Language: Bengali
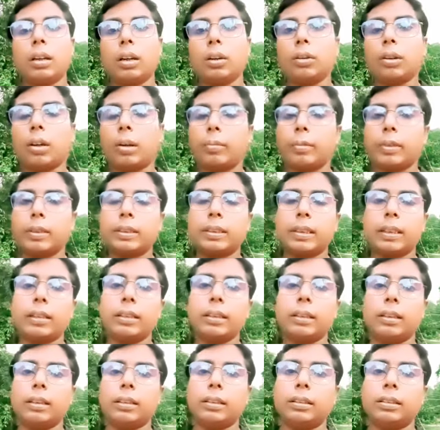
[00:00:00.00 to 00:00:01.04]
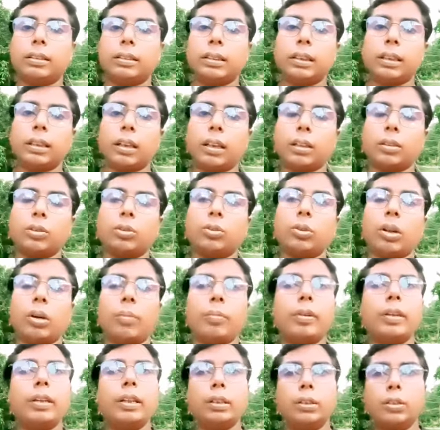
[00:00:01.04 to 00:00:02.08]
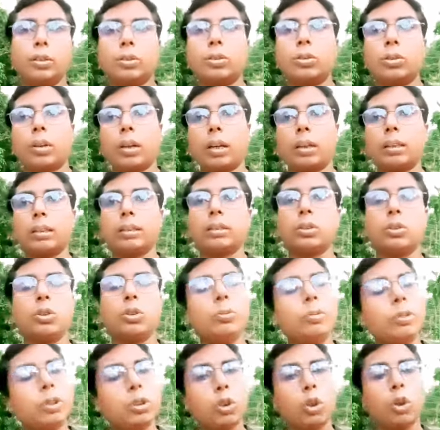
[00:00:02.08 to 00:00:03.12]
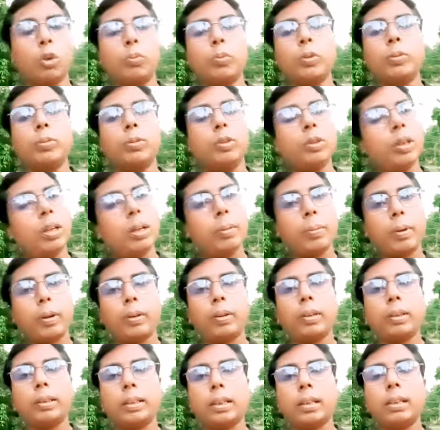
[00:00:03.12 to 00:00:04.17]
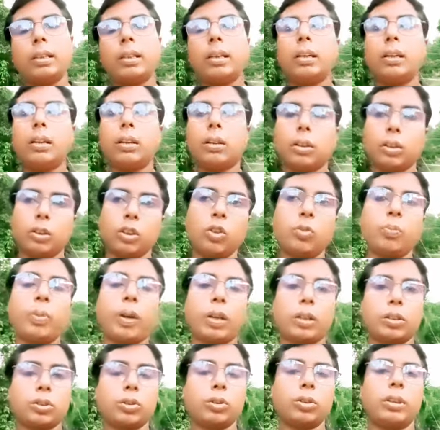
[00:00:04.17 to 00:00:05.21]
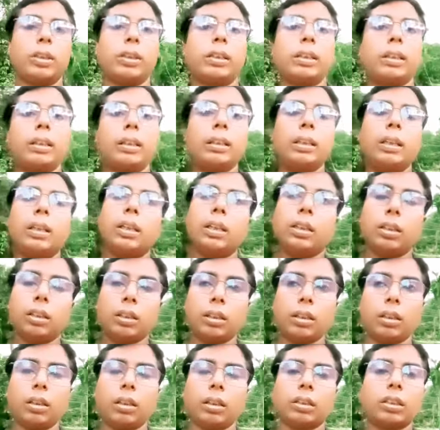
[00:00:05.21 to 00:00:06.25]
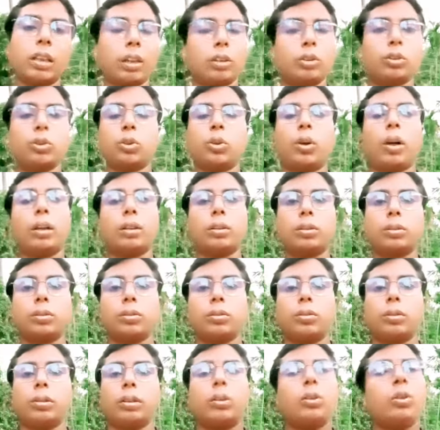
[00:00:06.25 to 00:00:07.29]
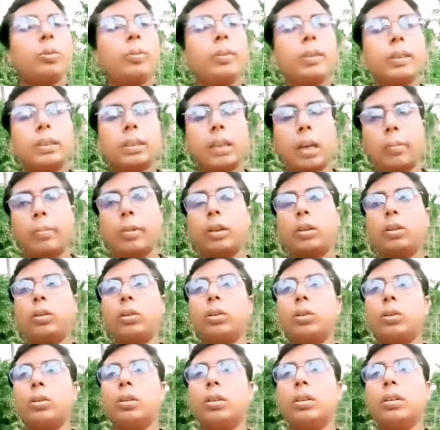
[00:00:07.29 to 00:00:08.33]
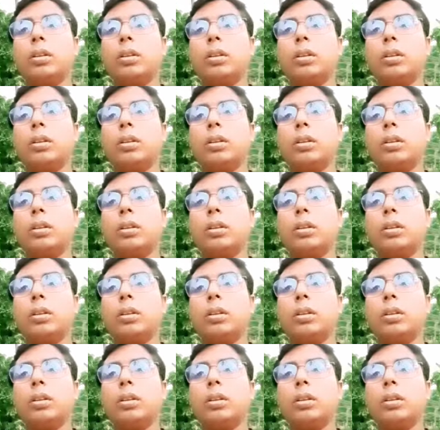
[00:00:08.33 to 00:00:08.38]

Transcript: কারণ আমার চ্যানেলে যে কাজগুলো আমার নিজস্ব কাজ আছে খুবই স্বল্প মূল্যে পাওয়া যায় কোথাও পাঁচশো থেকে সাতশো আটশো খুবই সামান্য